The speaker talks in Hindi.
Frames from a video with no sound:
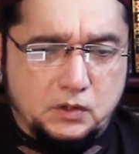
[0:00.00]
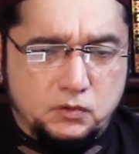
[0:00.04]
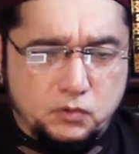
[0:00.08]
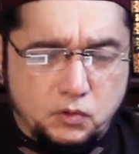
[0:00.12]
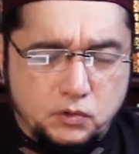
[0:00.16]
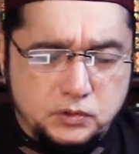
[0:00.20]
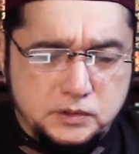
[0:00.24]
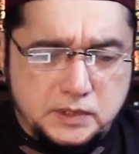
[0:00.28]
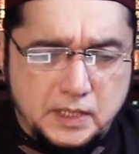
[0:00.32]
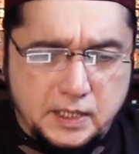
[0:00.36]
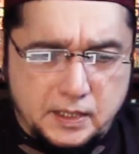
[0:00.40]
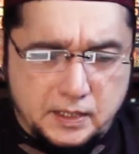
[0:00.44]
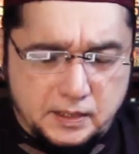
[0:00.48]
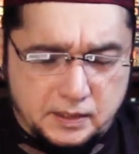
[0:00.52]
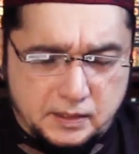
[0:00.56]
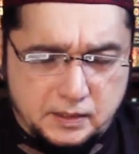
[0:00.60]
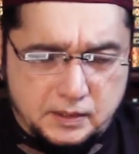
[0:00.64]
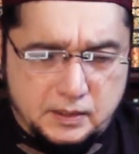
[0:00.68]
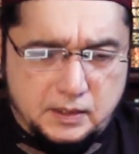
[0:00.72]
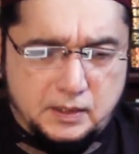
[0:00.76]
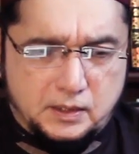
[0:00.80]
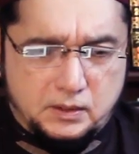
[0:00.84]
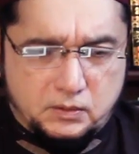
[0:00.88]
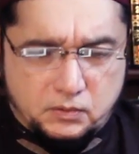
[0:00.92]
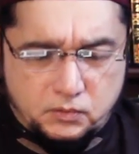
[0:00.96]
रोज़े
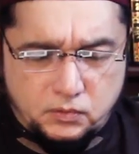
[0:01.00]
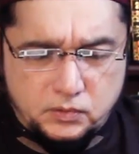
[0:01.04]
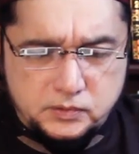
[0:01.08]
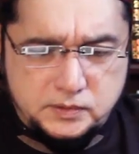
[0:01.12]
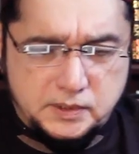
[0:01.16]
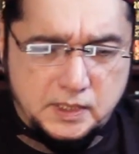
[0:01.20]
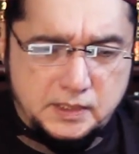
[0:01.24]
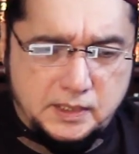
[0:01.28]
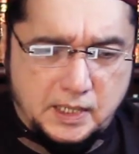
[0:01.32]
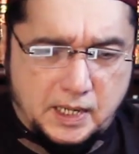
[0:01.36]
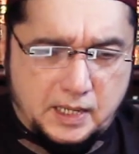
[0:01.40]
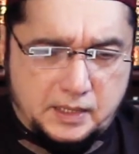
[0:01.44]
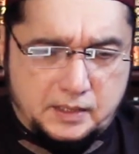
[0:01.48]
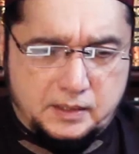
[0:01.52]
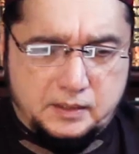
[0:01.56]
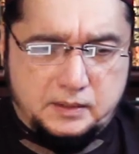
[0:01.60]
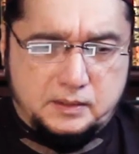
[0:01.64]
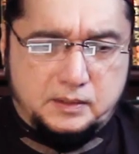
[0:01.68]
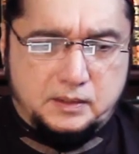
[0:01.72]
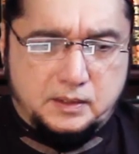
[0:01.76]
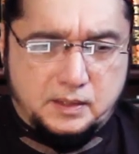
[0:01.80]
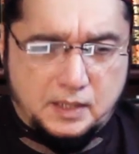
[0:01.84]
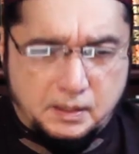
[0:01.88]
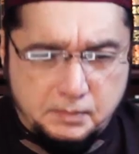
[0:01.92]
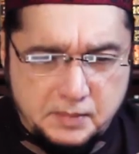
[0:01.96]

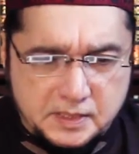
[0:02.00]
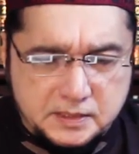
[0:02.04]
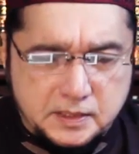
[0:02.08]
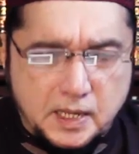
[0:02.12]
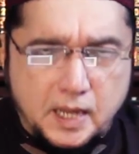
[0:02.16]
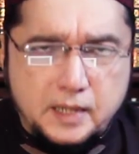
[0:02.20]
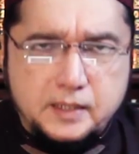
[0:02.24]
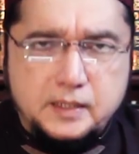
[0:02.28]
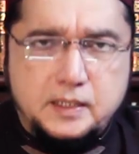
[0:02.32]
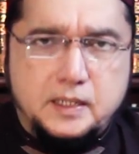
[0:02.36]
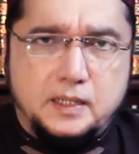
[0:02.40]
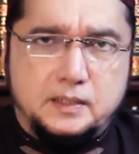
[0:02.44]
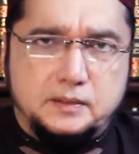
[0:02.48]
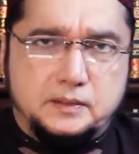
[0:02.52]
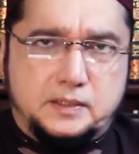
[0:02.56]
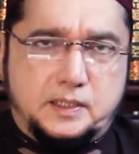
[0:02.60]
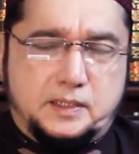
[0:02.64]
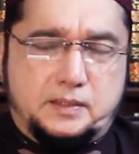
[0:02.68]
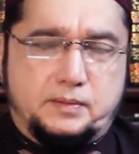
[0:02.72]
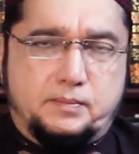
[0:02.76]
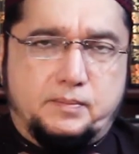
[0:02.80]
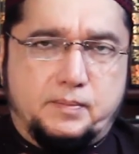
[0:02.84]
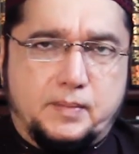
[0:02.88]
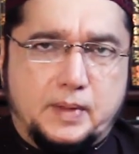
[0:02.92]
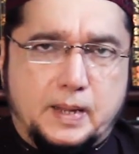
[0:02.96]
रोज़ेदार रमज़ान के अंदर